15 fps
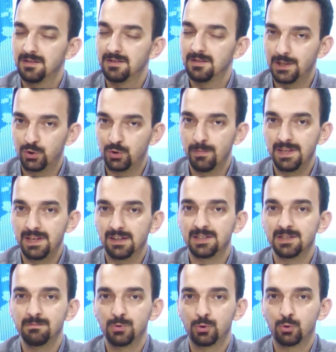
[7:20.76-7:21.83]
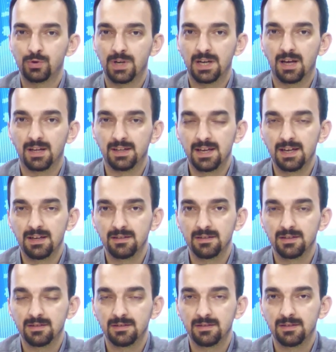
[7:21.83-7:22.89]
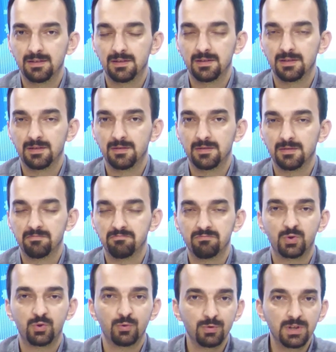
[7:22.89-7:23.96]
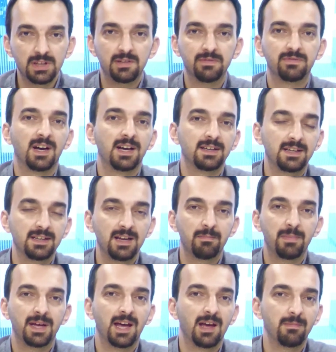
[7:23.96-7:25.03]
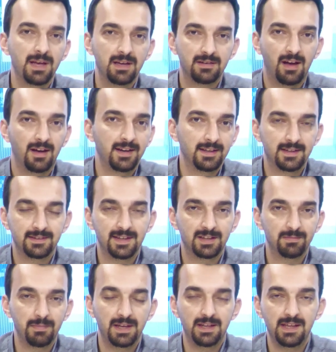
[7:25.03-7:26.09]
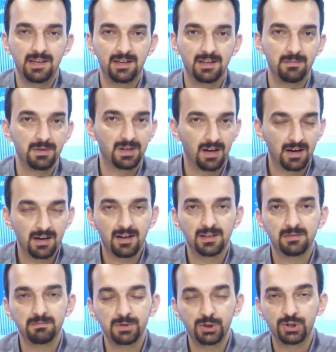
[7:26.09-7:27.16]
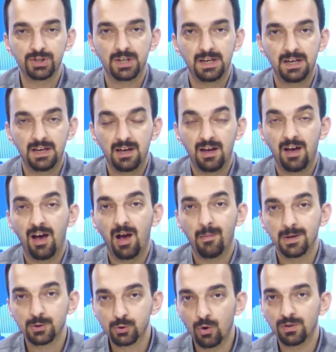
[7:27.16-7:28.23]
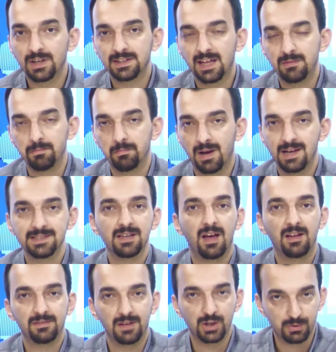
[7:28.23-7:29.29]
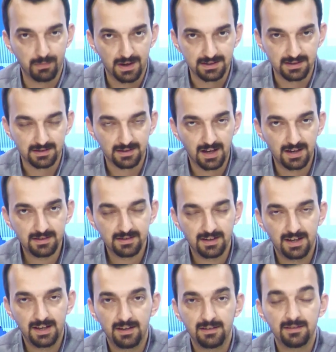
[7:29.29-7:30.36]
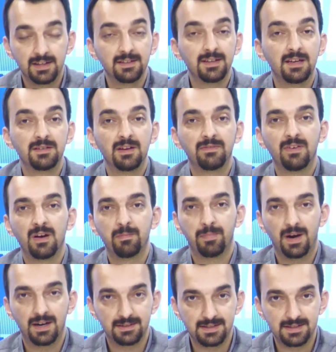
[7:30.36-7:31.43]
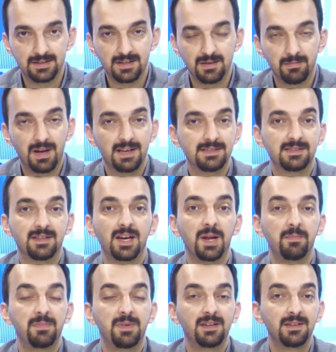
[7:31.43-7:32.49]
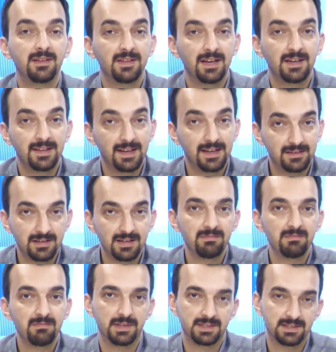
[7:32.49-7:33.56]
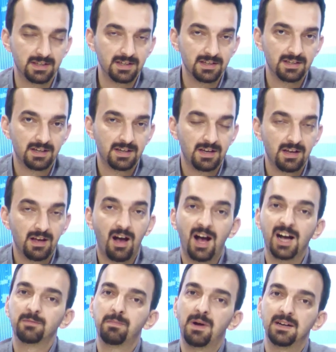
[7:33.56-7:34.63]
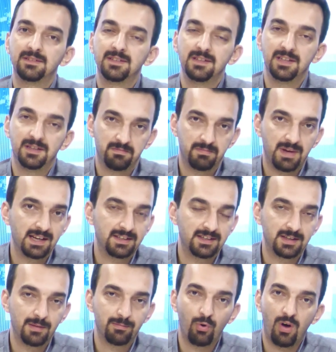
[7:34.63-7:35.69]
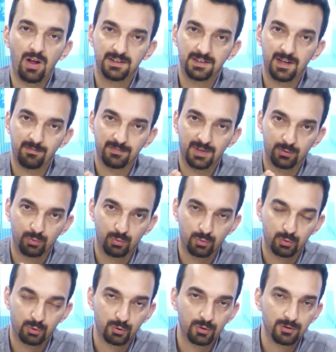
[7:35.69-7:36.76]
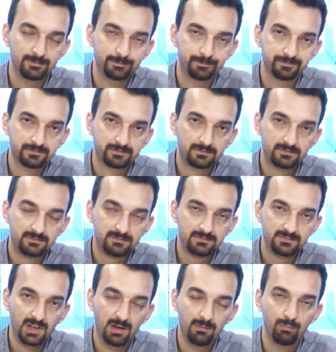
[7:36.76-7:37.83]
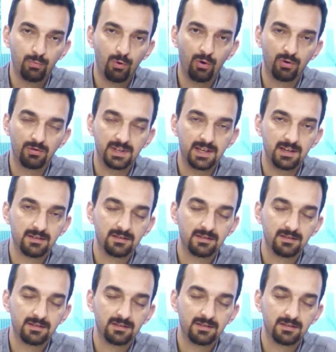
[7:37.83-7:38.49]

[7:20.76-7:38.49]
Seçime yakın bir süre kala Cumhur İttifakı ile beraber hareket etmeyle ilgili bir karar alınmış. Ama sonradan bazı anlaşmazlıklar, yeniden Refah Partisi'nin bazı taleplerinin yerine getirilmemesi, AK Parti'nin belki de bu anlamda duruşu bu